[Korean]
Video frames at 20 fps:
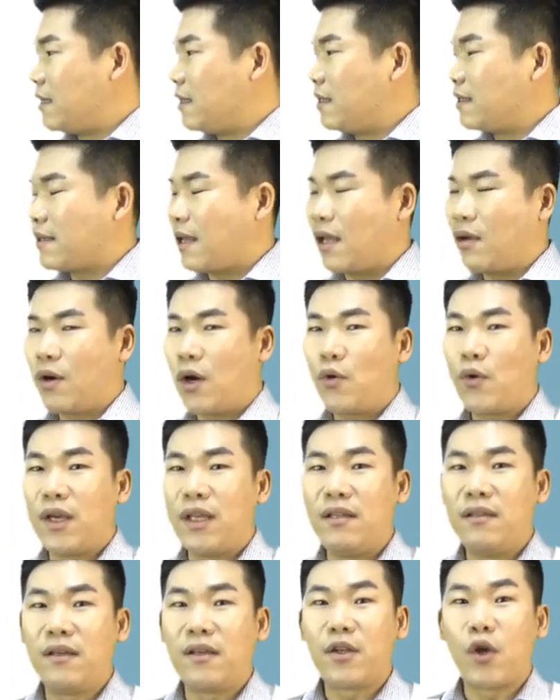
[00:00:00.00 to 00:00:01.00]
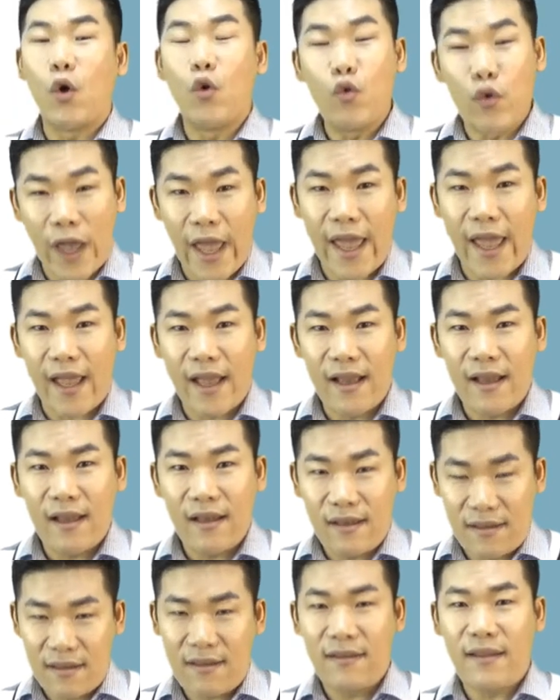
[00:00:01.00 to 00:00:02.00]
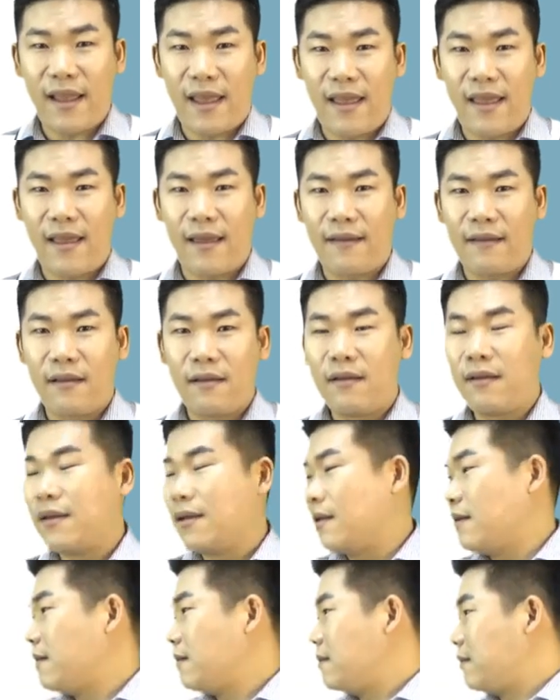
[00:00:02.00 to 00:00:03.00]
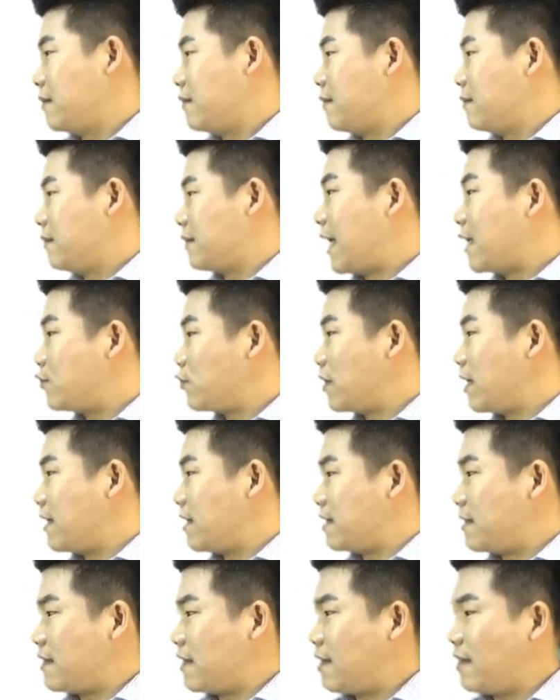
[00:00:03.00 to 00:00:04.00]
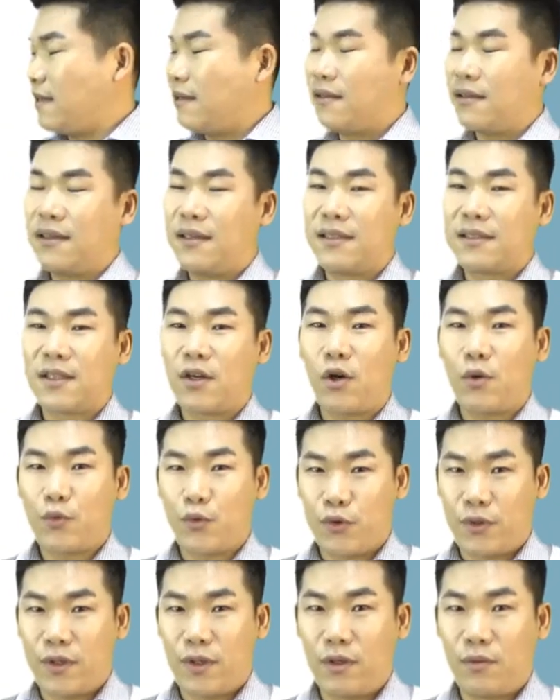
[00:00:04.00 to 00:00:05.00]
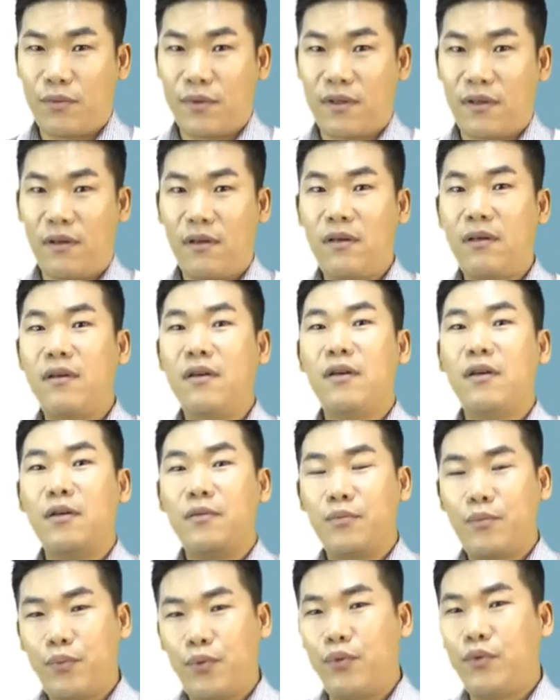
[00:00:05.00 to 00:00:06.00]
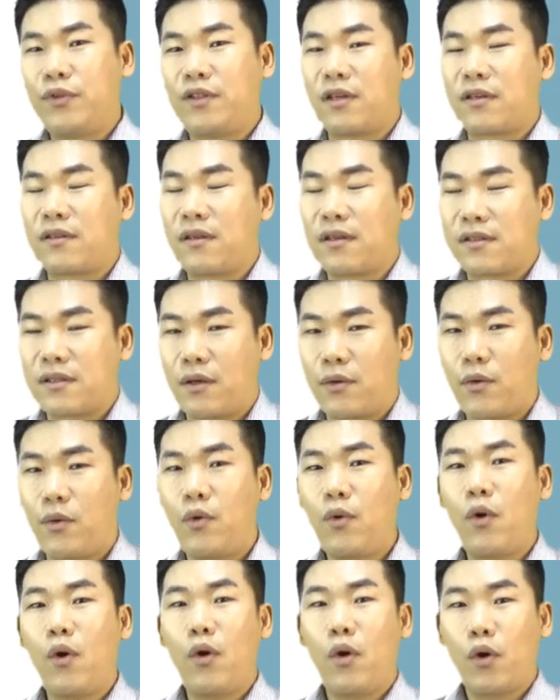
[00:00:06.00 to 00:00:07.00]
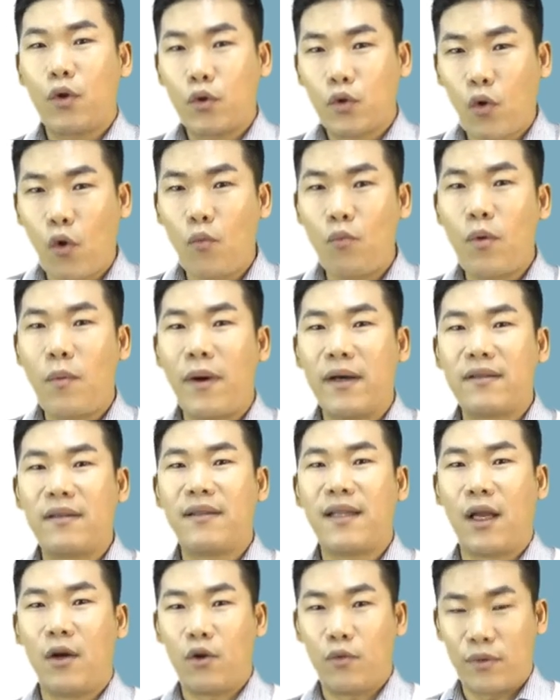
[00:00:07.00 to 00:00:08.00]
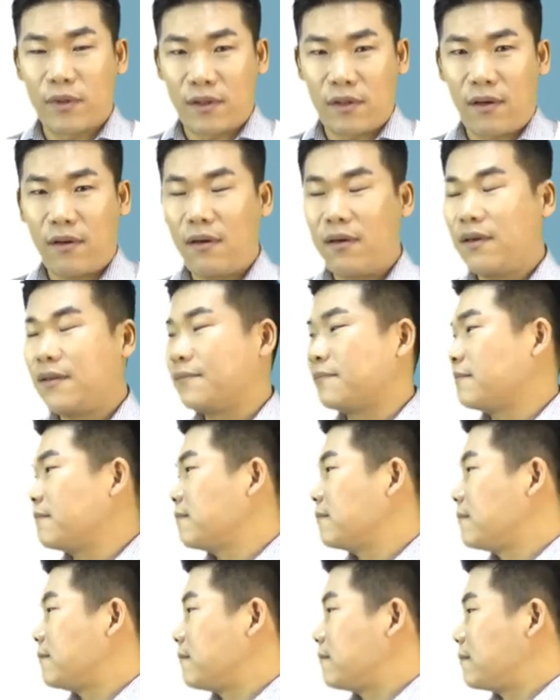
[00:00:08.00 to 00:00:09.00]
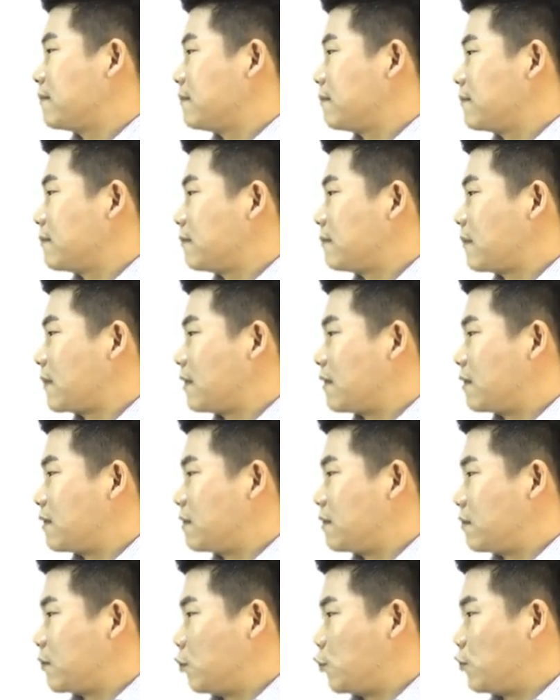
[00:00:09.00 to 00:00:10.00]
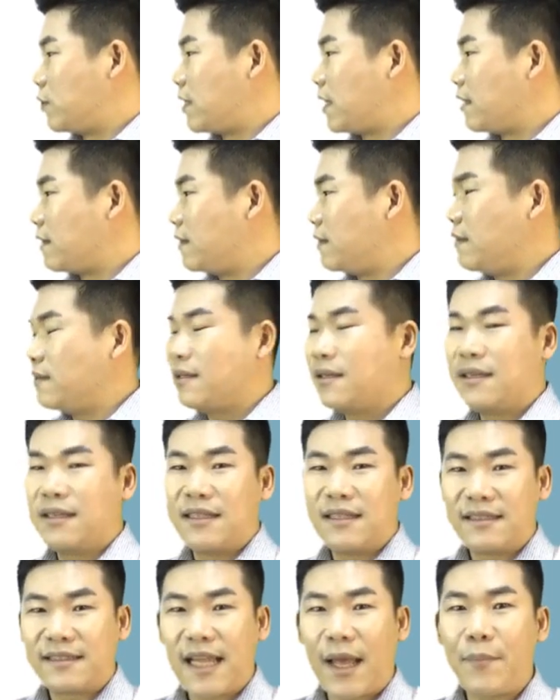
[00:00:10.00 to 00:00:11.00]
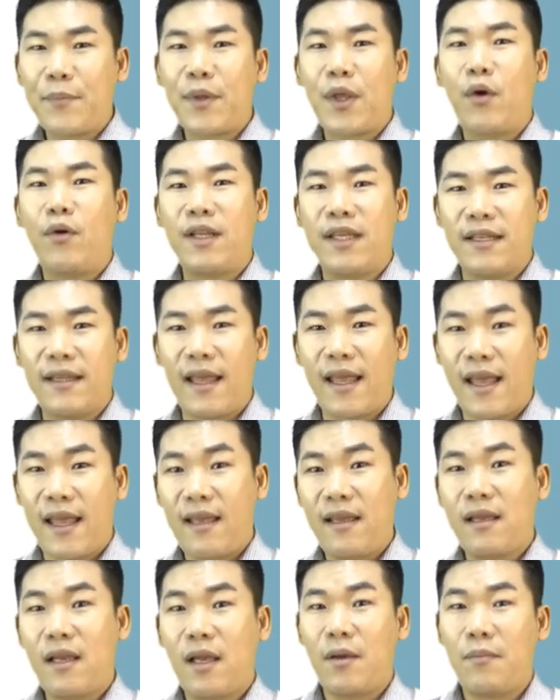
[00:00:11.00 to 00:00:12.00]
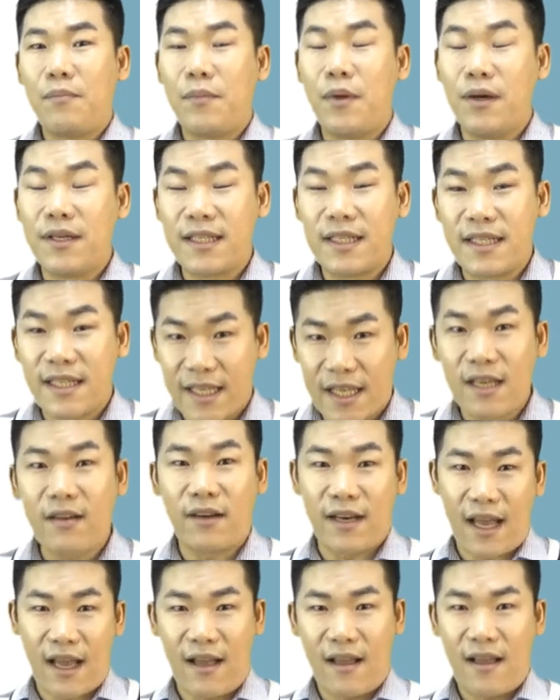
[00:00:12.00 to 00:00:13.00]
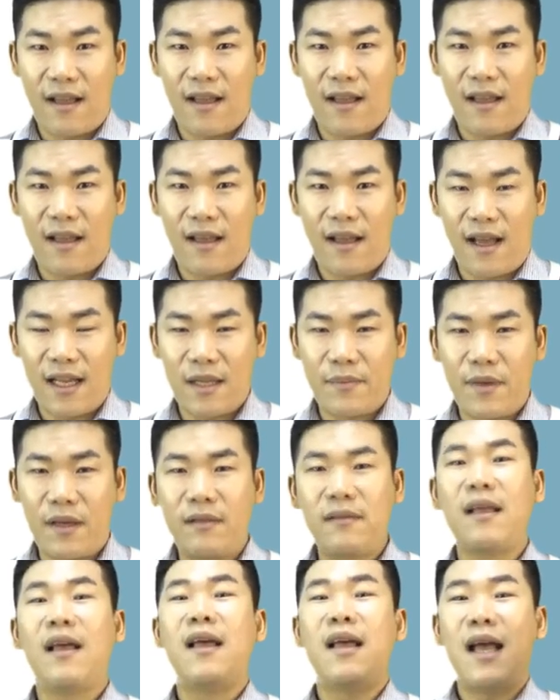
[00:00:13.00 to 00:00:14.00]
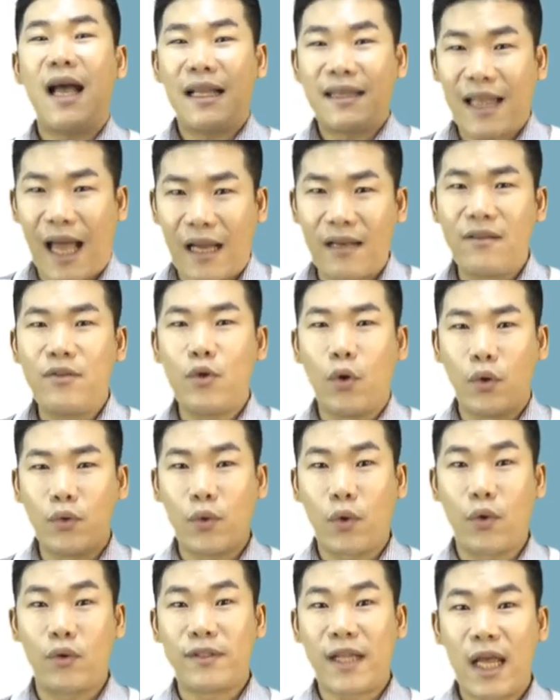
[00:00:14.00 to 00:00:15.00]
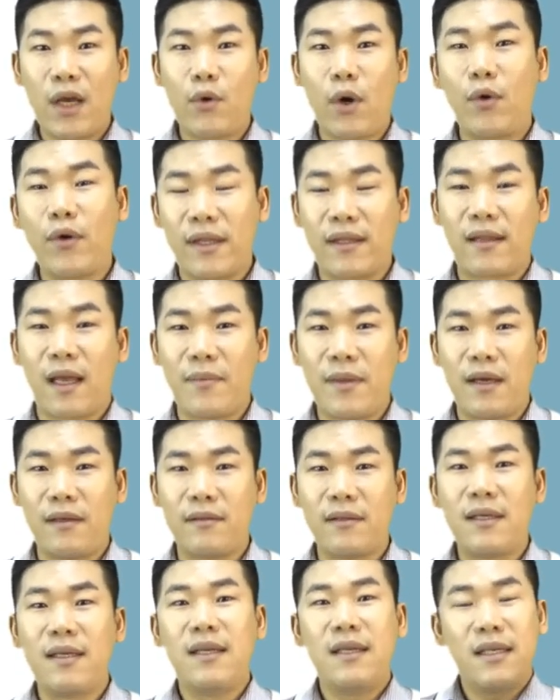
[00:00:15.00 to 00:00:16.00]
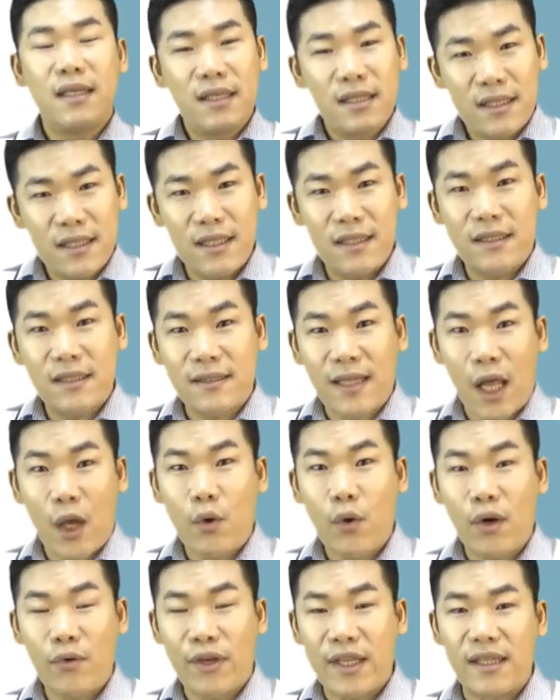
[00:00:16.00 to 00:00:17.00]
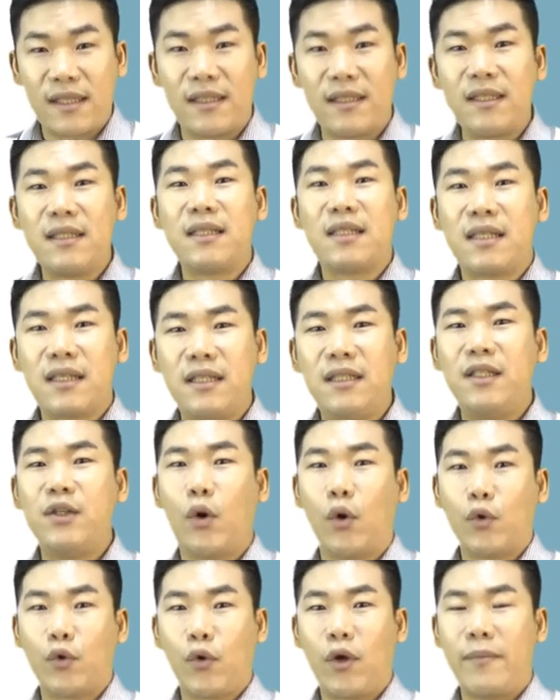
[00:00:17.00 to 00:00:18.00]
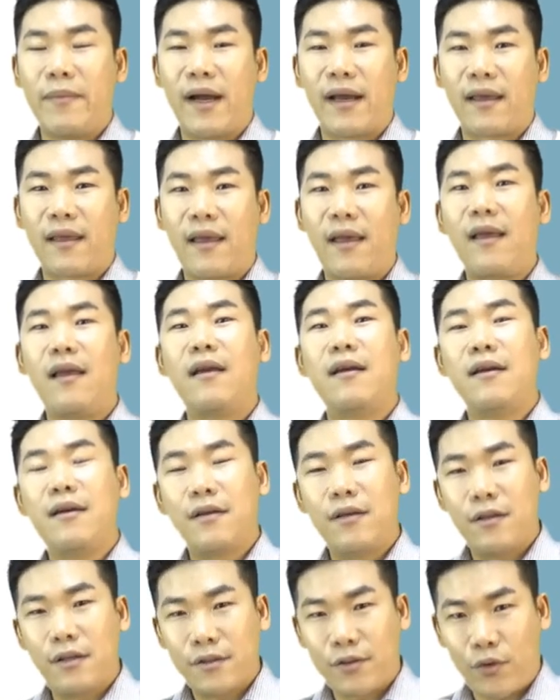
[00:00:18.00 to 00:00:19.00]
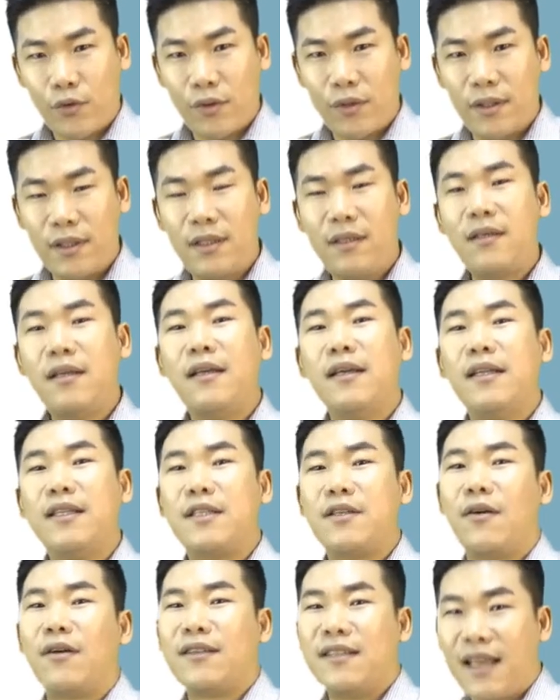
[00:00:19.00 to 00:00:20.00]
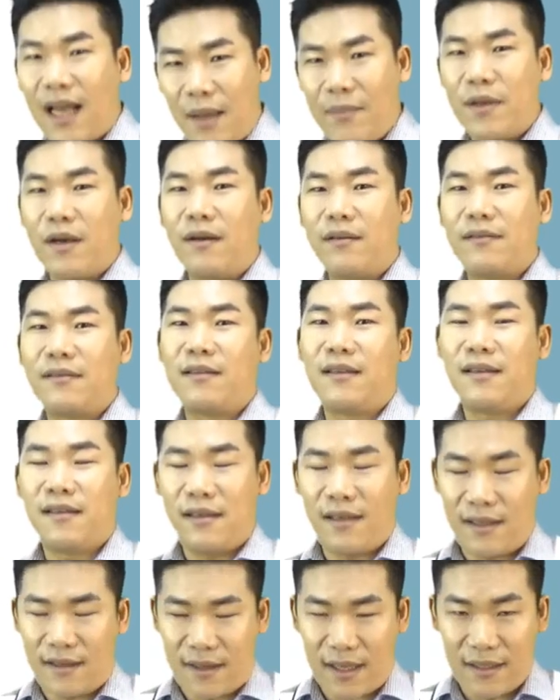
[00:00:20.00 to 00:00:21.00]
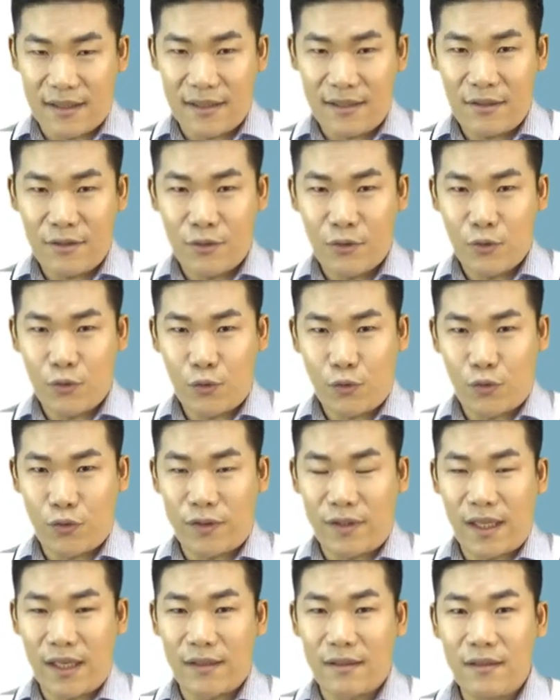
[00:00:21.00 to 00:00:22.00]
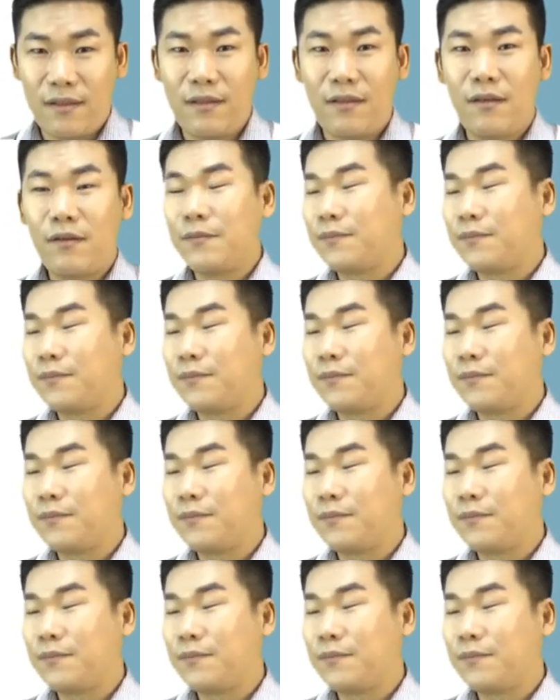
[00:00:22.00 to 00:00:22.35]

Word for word: 사용하고 있는 경우에 이때 어, 나중에 이제 사업 주체로부터 부적격자로 통보받은 날로부터 그 주택을 3개월 이내에 멸실시키거나 아니면 다른 용도로 사용하고 있다면 실제 사용하고 있는 그 용도에 맞게 서류를 정리하면 이때는 주택을